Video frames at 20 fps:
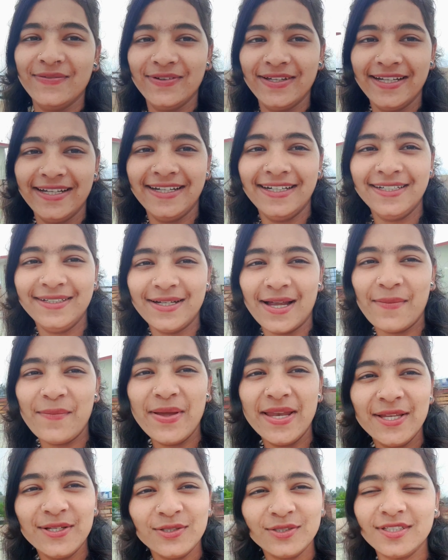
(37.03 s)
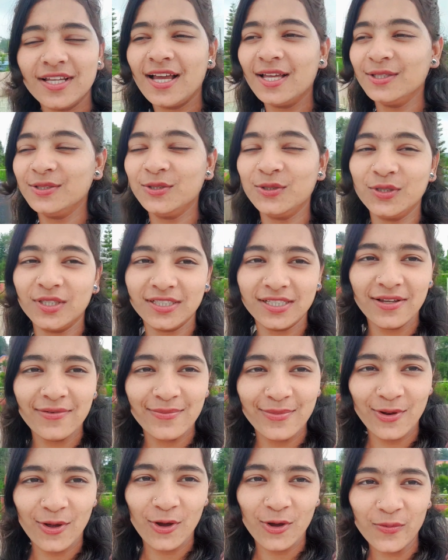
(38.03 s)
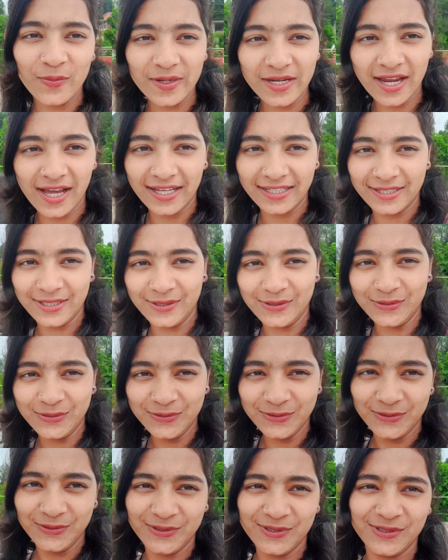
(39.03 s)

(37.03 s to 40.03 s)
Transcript: फिर अब मैंने सोचा छोटा सा ब्लॉग बनाती हूँ